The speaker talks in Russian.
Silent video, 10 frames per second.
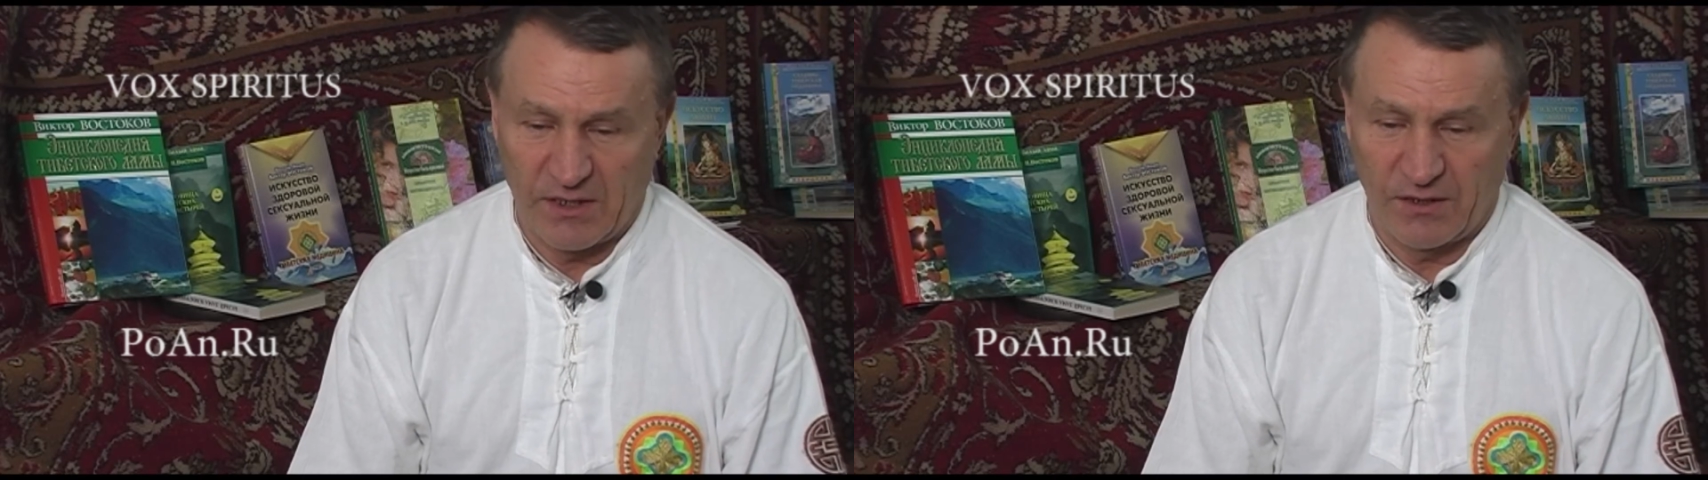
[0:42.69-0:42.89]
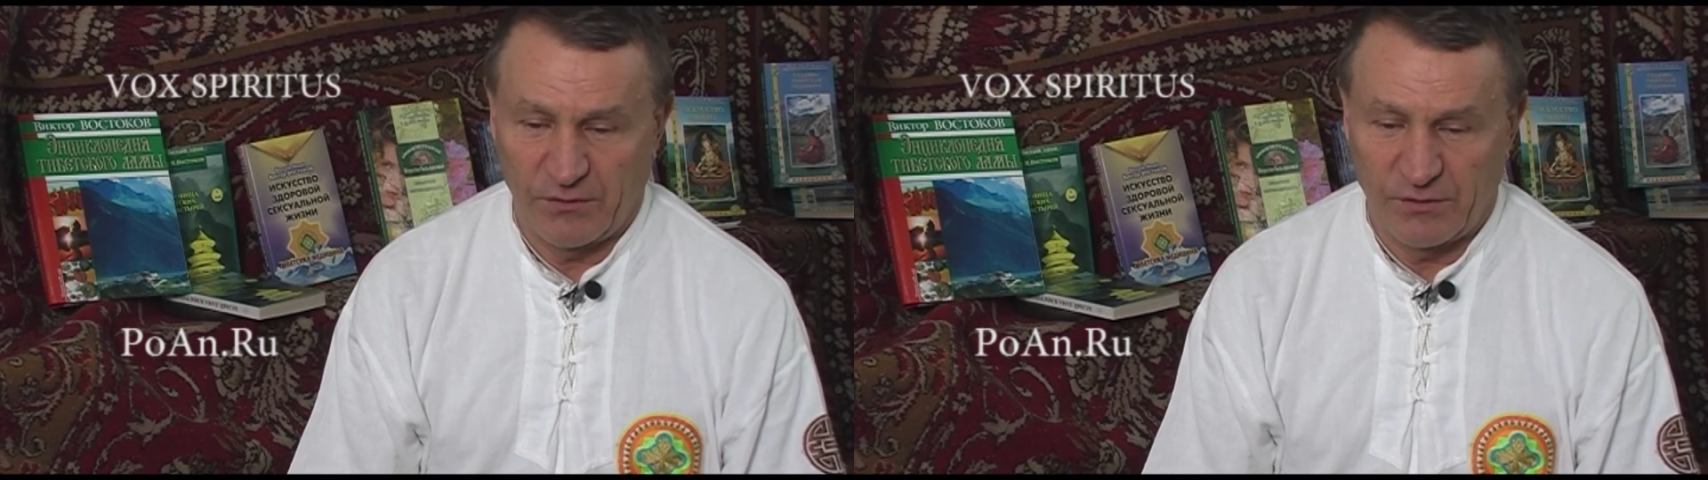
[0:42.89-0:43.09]

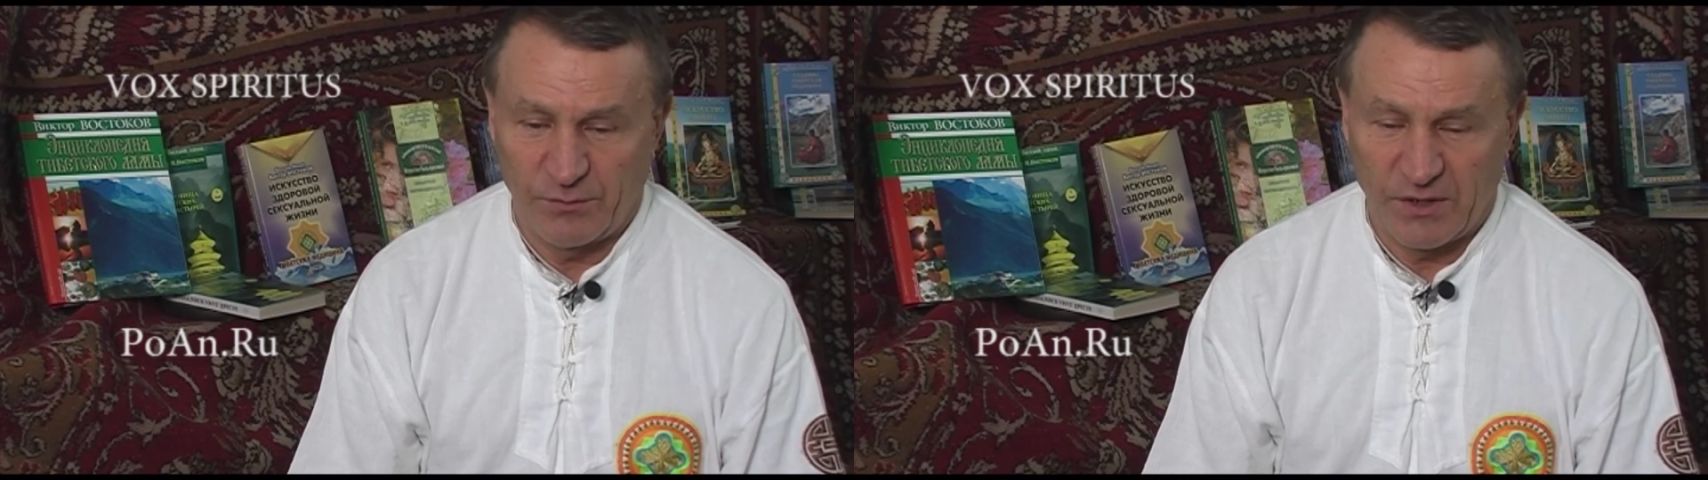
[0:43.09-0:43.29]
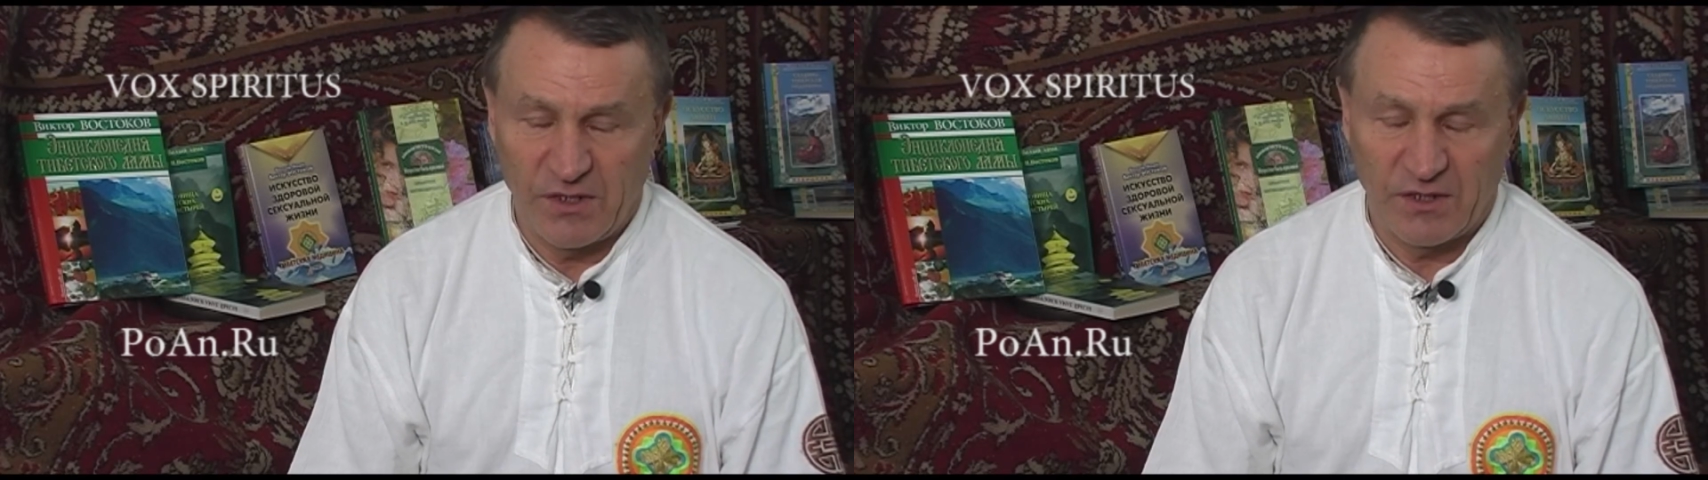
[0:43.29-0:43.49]
э, в
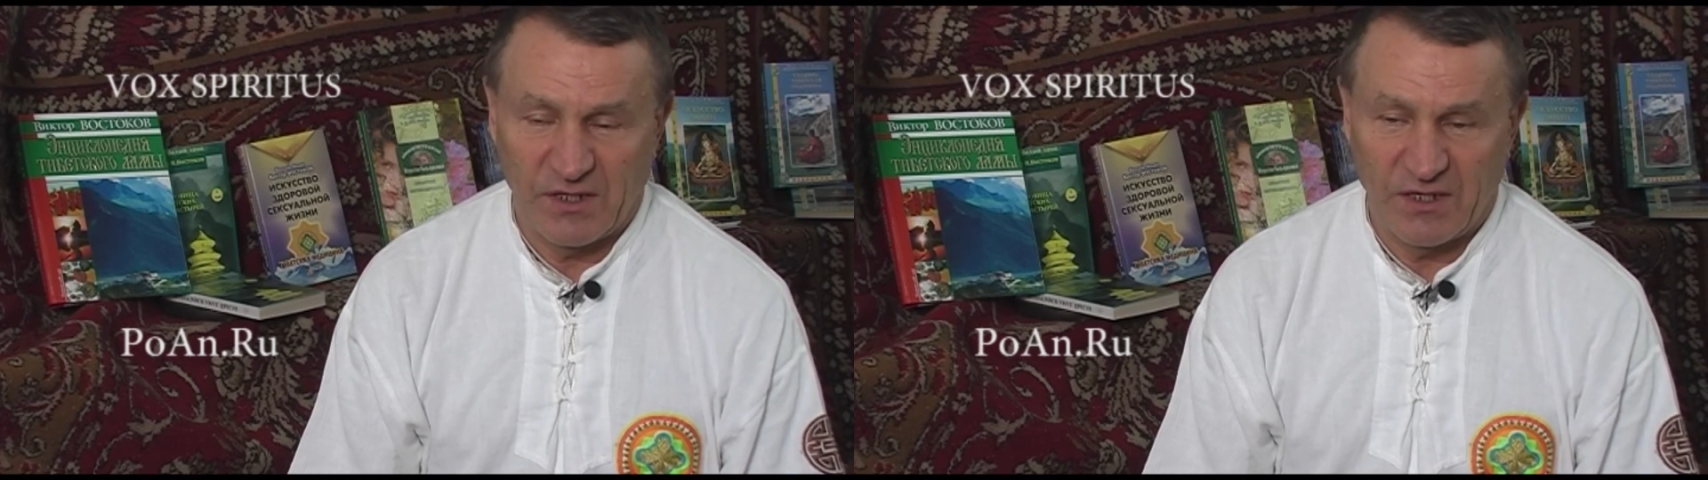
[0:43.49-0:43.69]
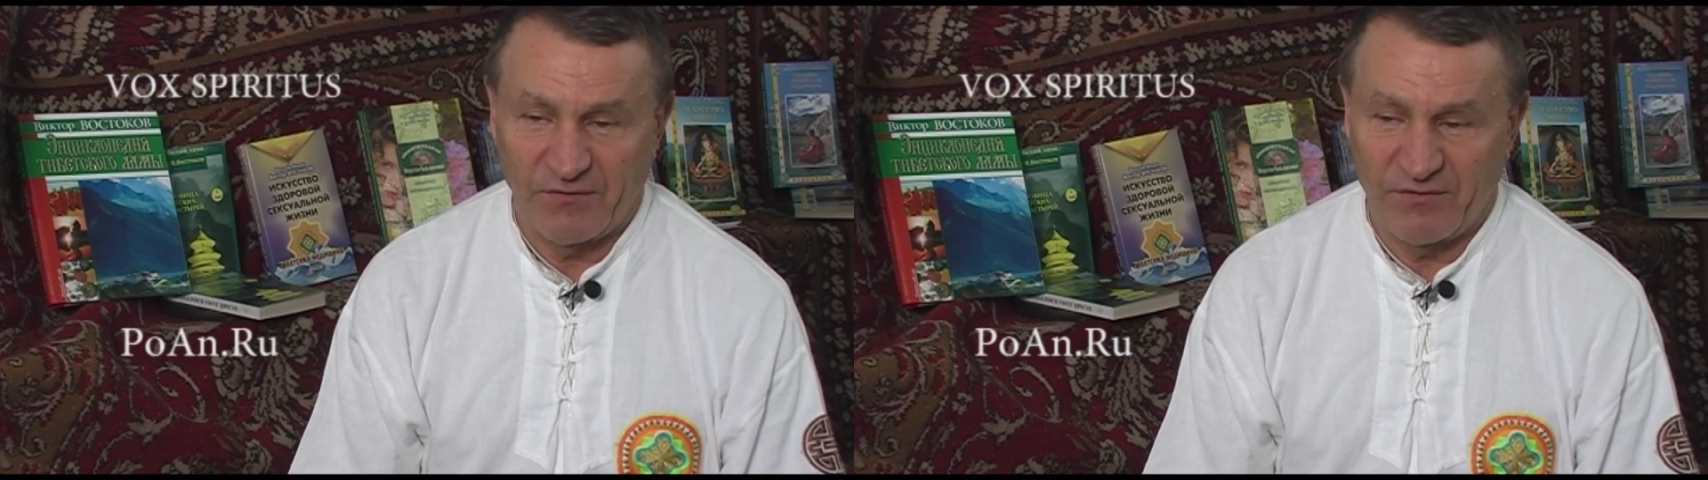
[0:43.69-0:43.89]
общем-то, они
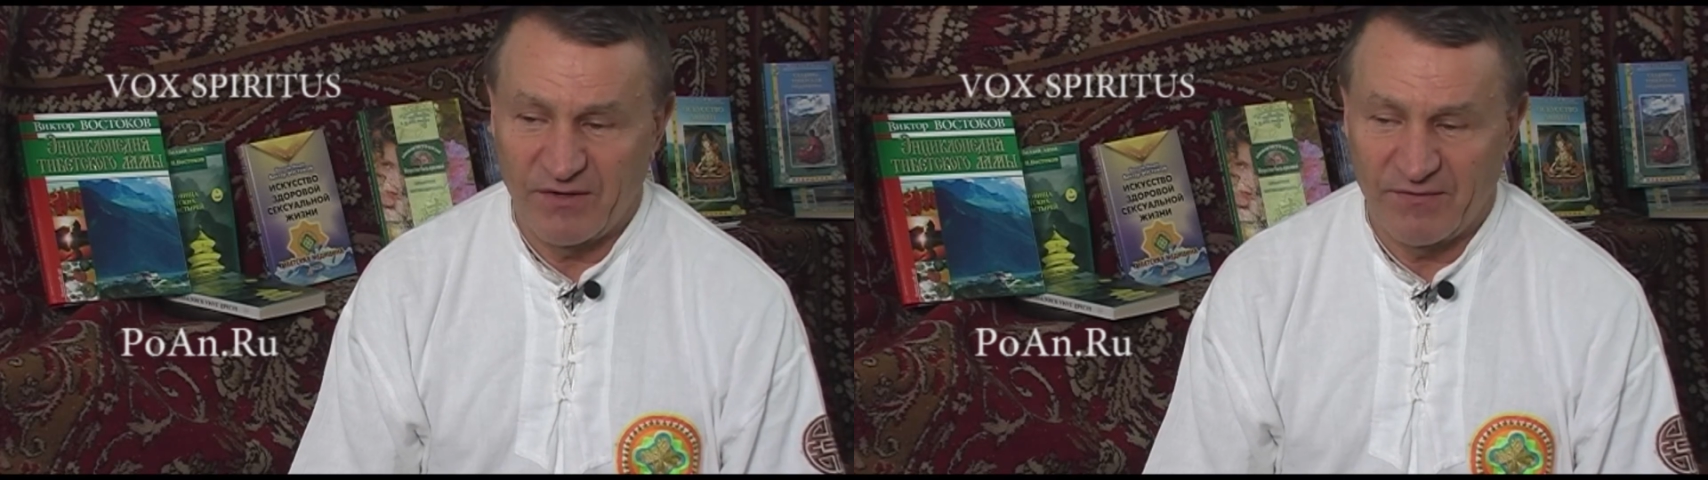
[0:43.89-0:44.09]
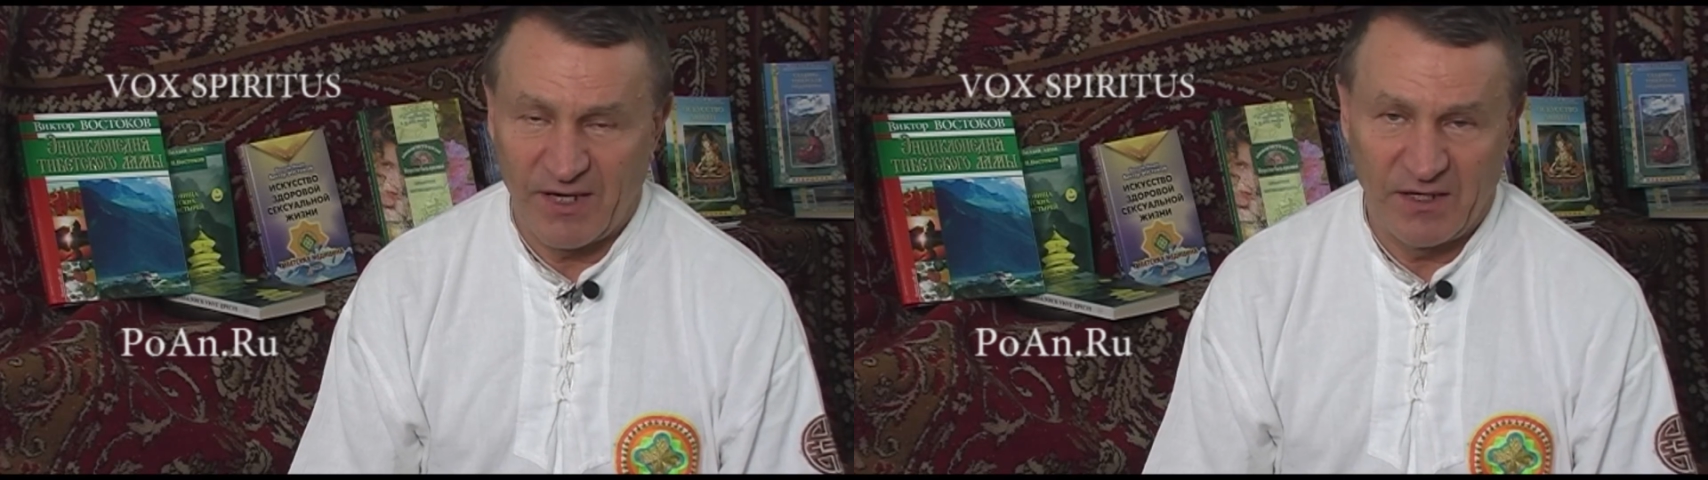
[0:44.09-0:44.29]
никогда не
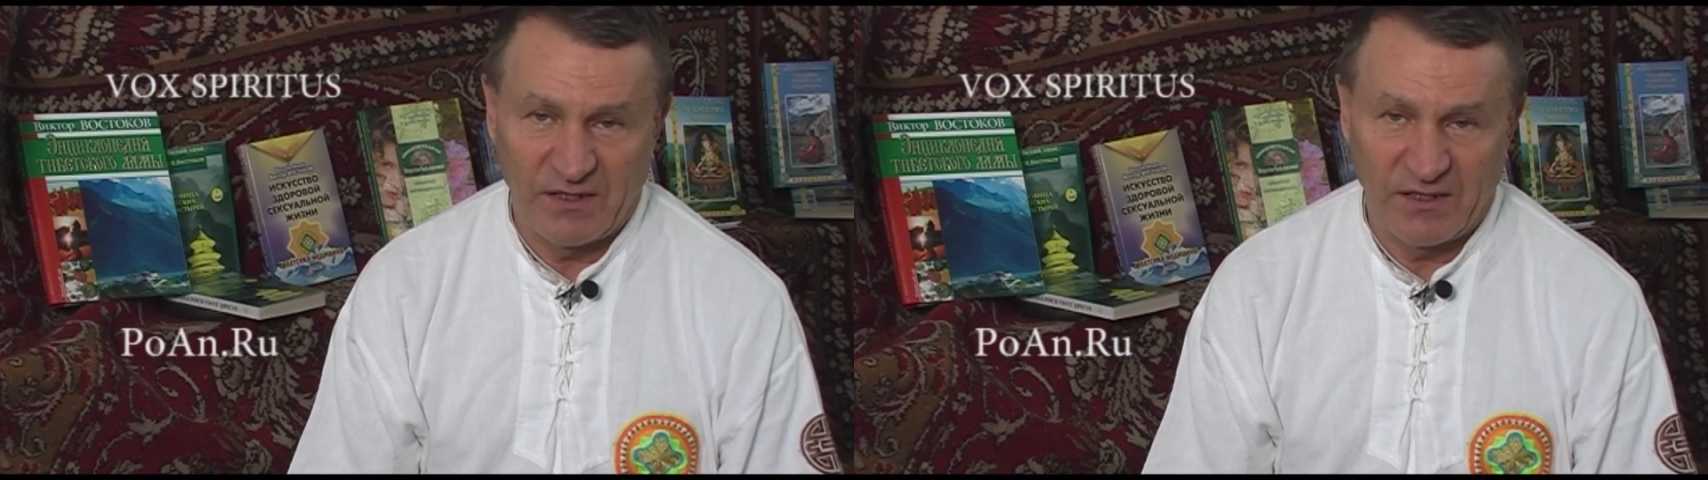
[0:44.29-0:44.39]
воевали,